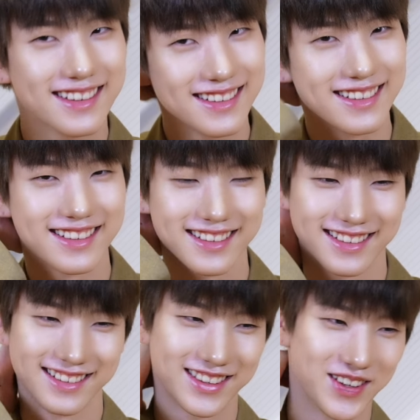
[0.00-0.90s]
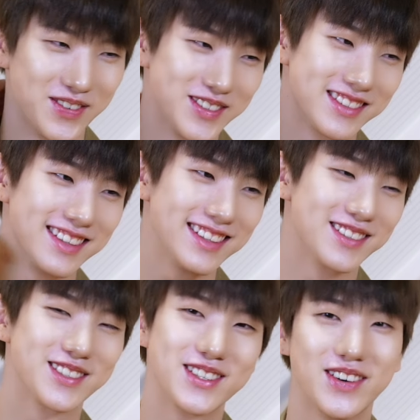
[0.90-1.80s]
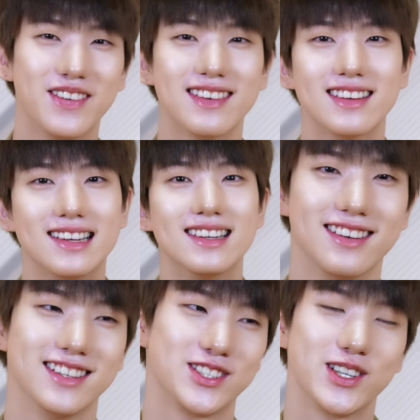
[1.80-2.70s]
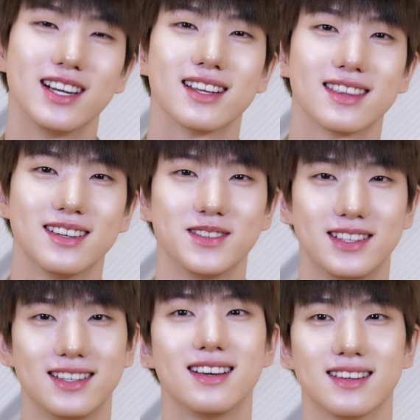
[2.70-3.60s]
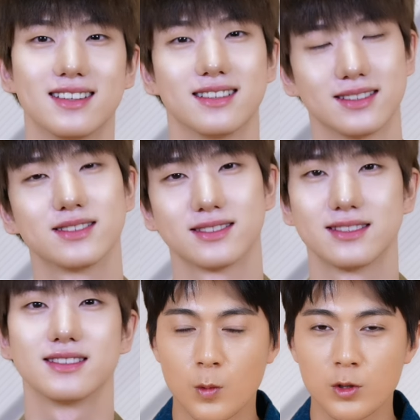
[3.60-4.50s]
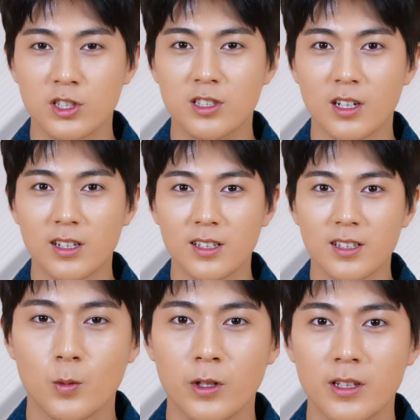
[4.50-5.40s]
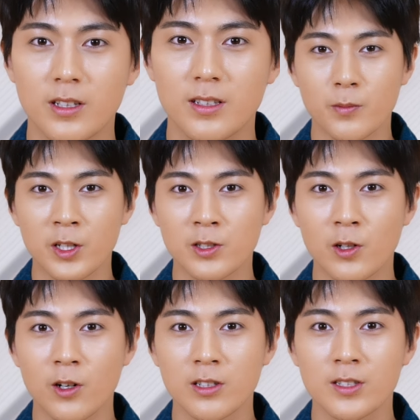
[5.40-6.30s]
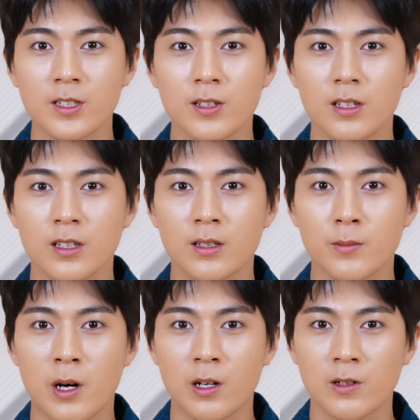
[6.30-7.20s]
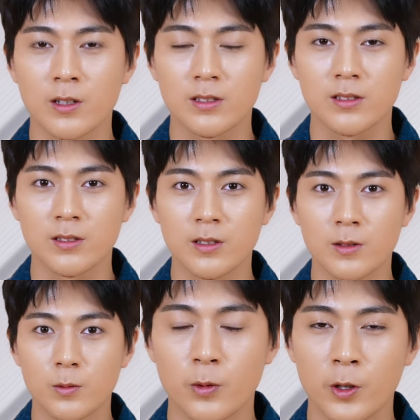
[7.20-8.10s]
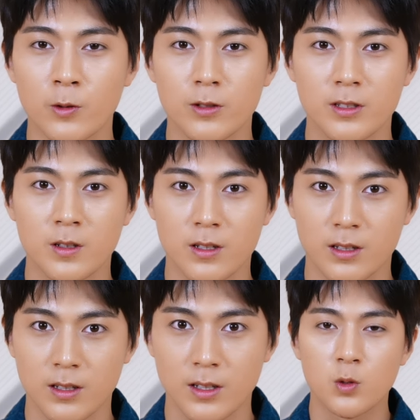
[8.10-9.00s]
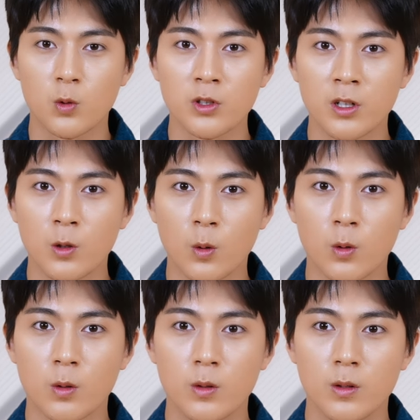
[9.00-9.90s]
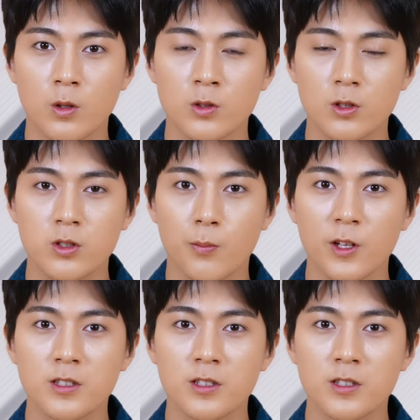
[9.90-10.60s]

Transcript: 그, 너무 좋죠. 아, 쉬어야겠다 오늘. 오 진짜? 왜? 매니저 형한테 이렇게 말할 것 같은데요. 왜요? 이렇게 좋은 일로 어쩔 수 없게